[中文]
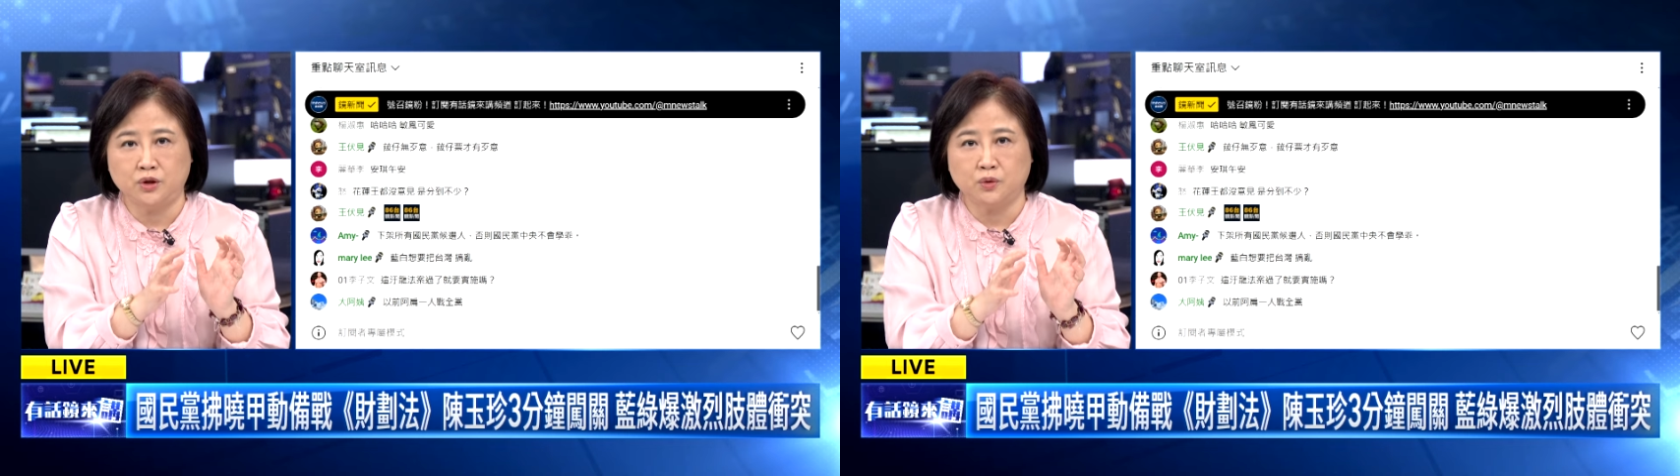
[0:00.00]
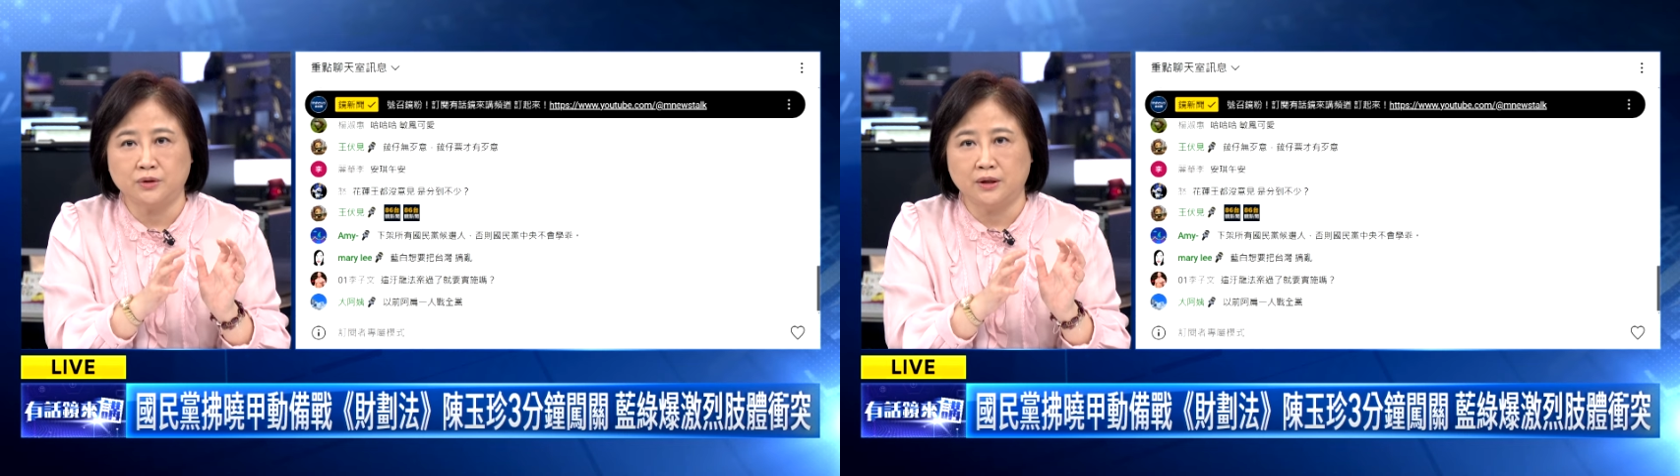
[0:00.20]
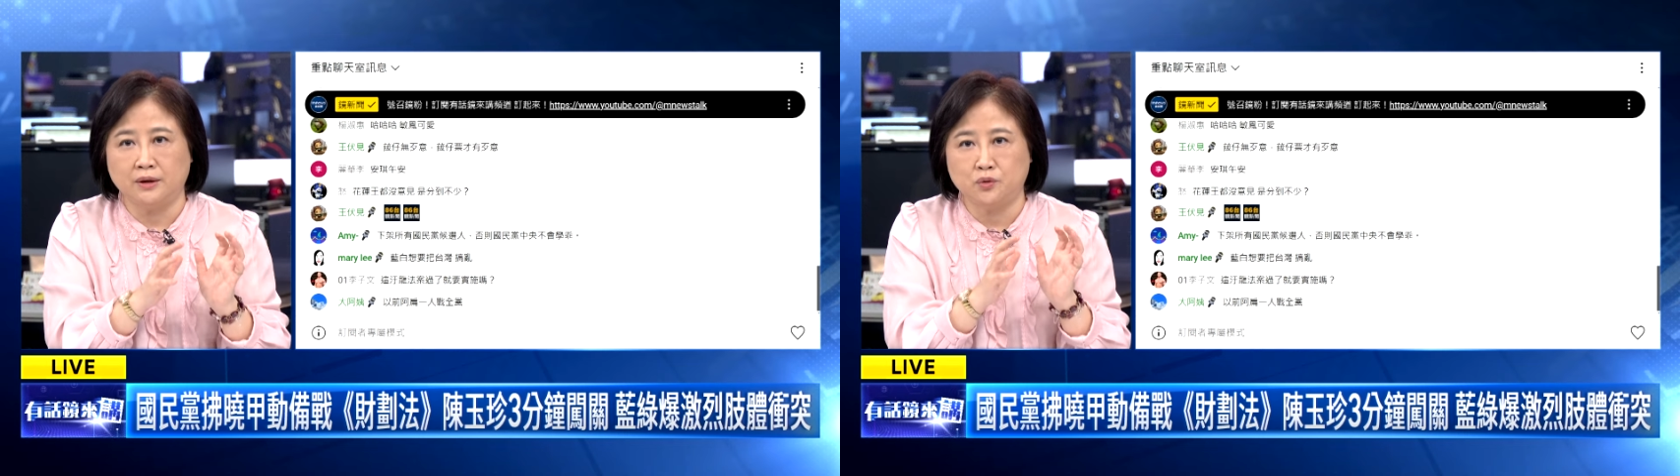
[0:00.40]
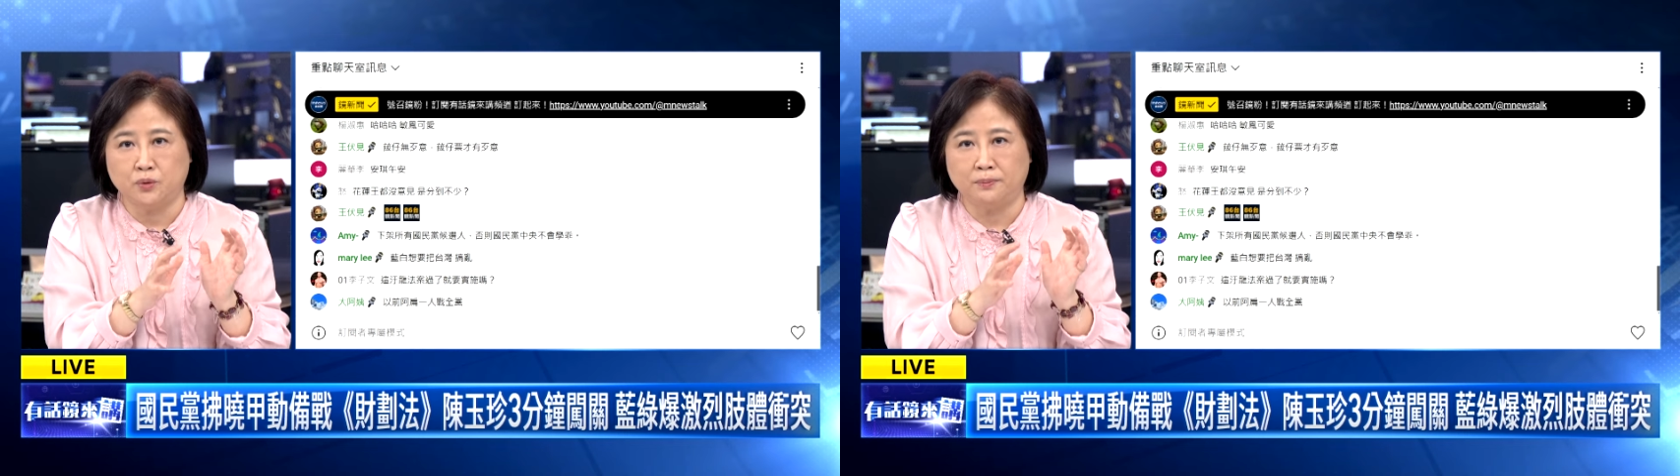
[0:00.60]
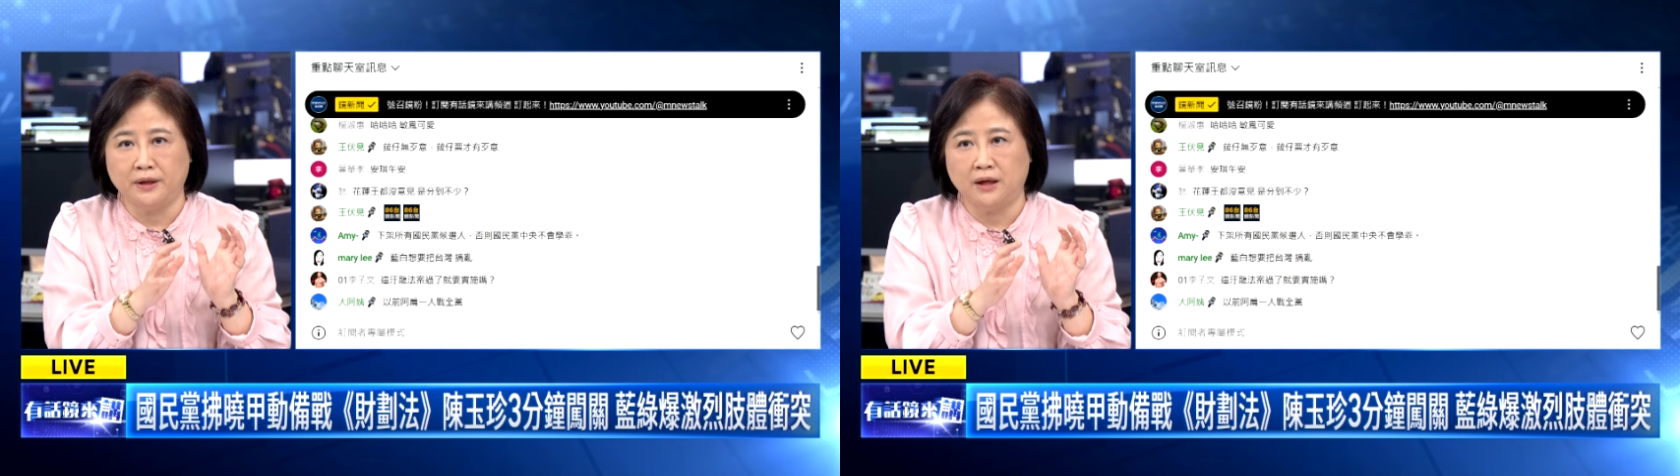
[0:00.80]
就呃
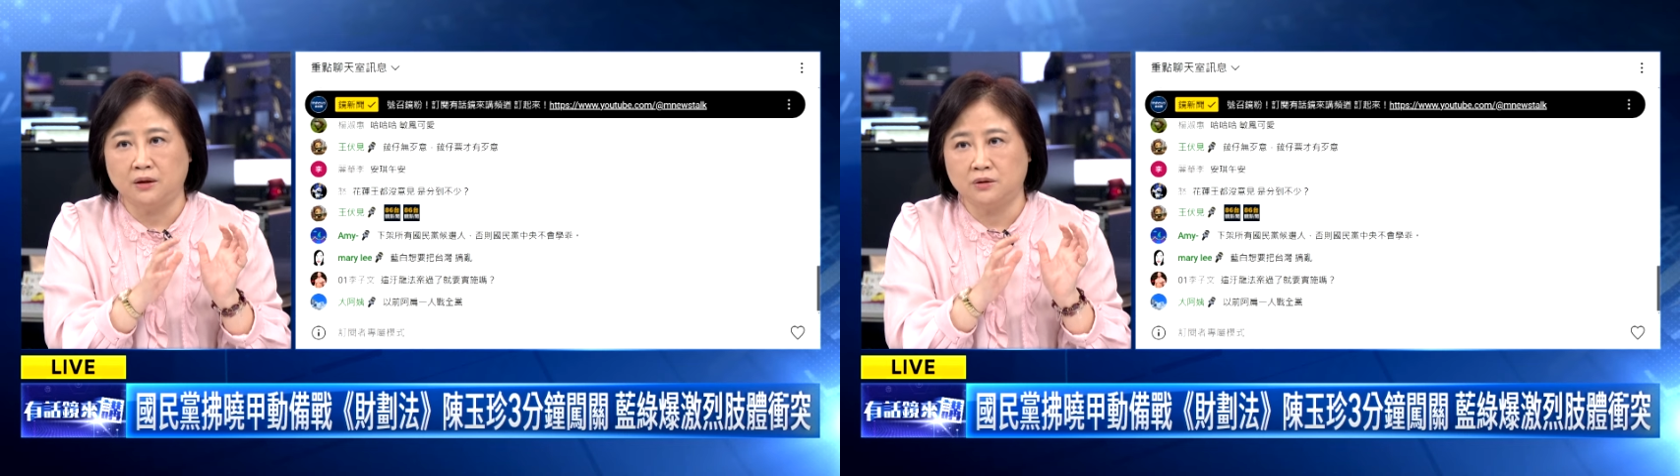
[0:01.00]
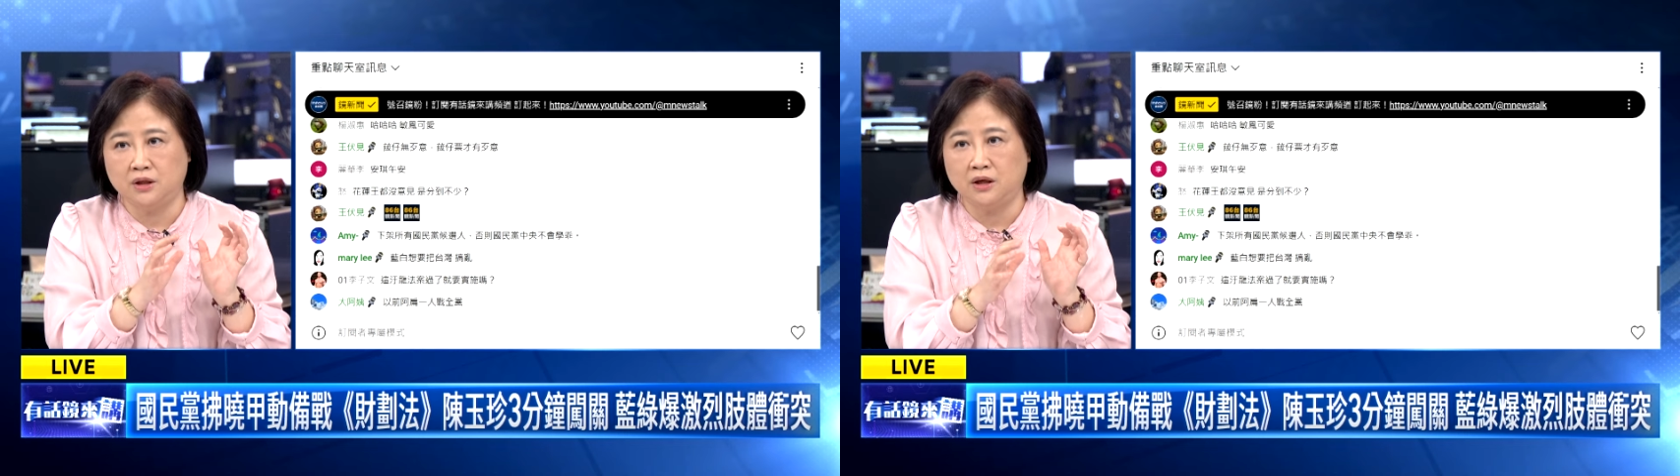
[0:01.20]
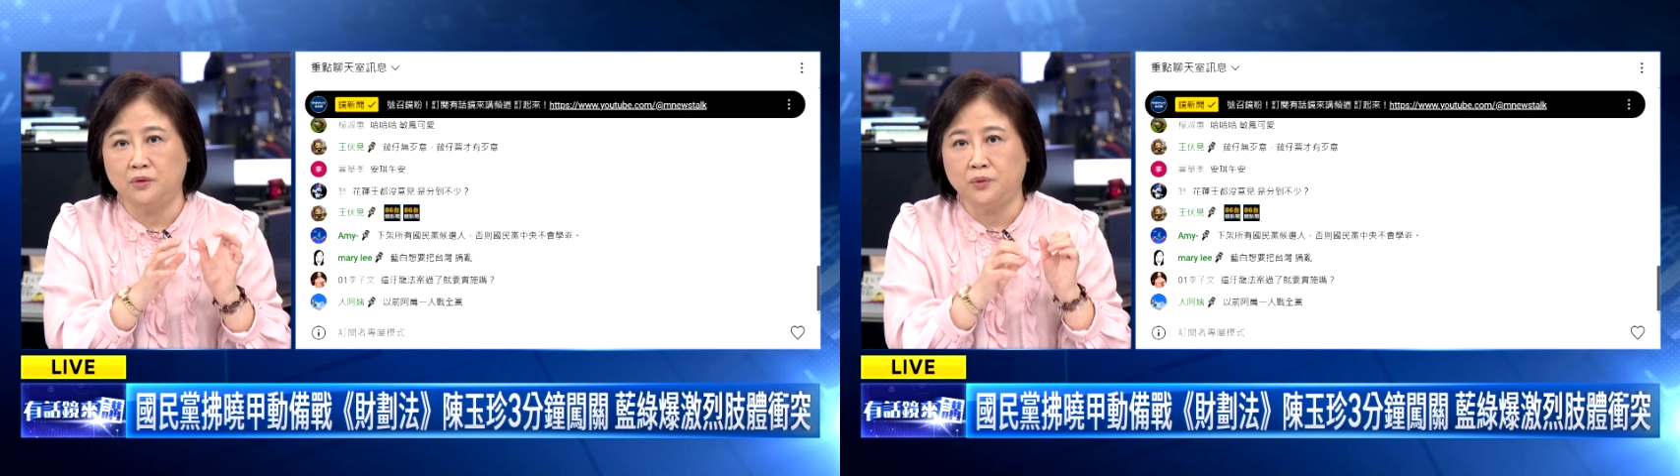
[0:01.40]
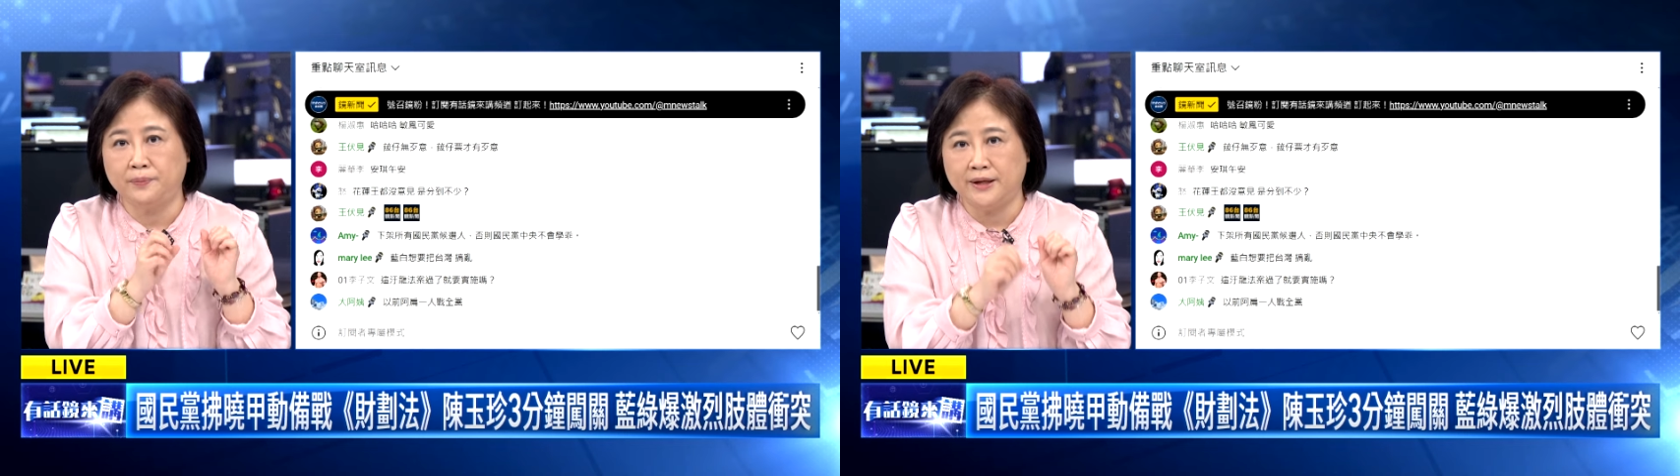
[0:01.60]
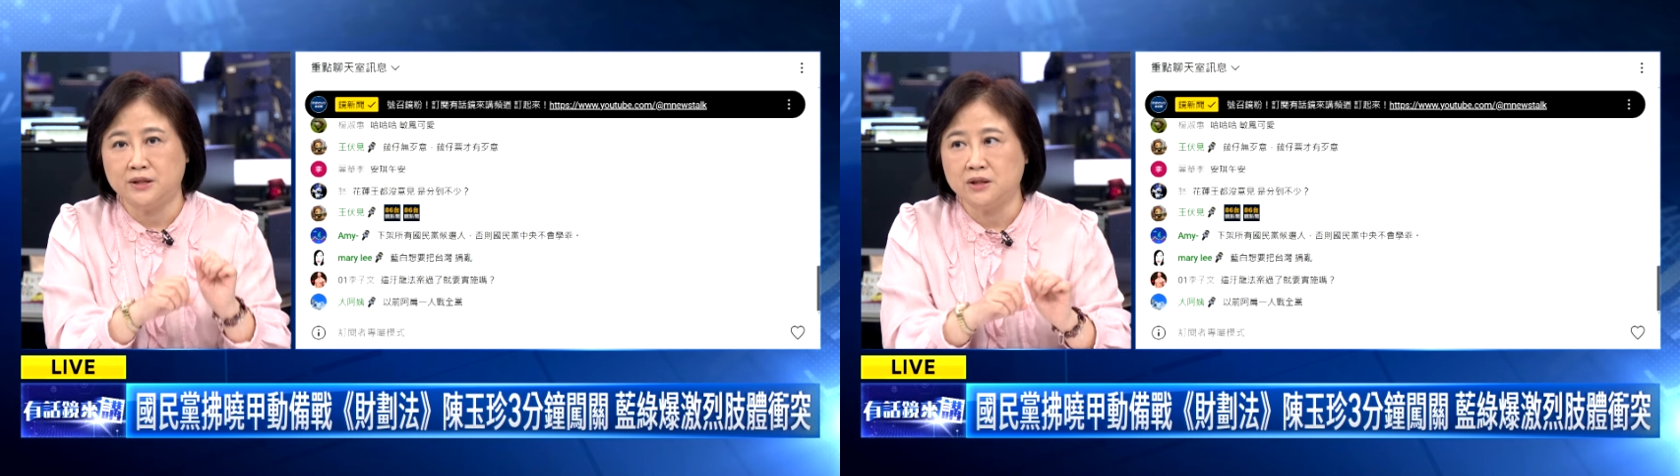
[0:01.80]
准呃第二
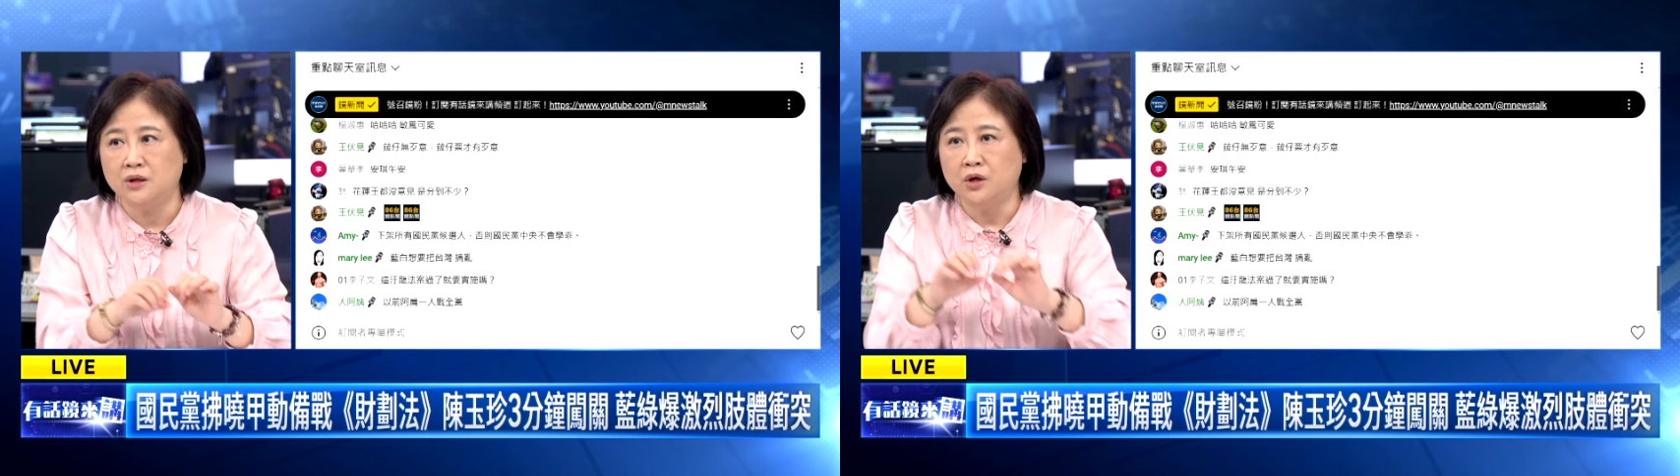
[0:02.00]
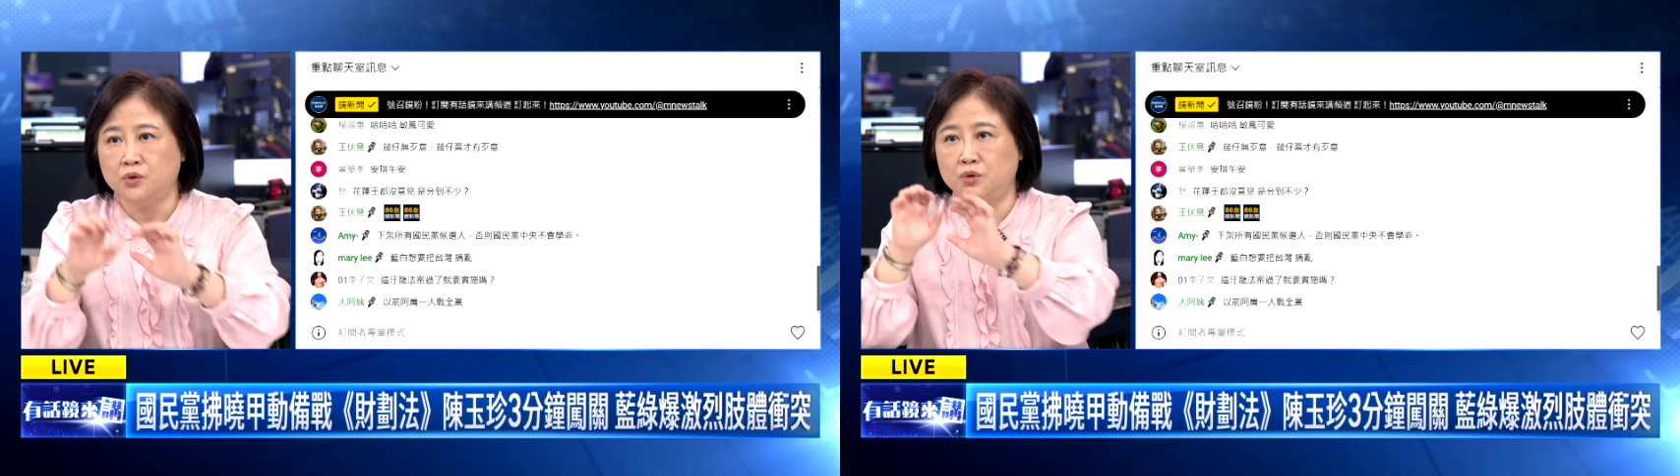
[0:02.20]
预备金，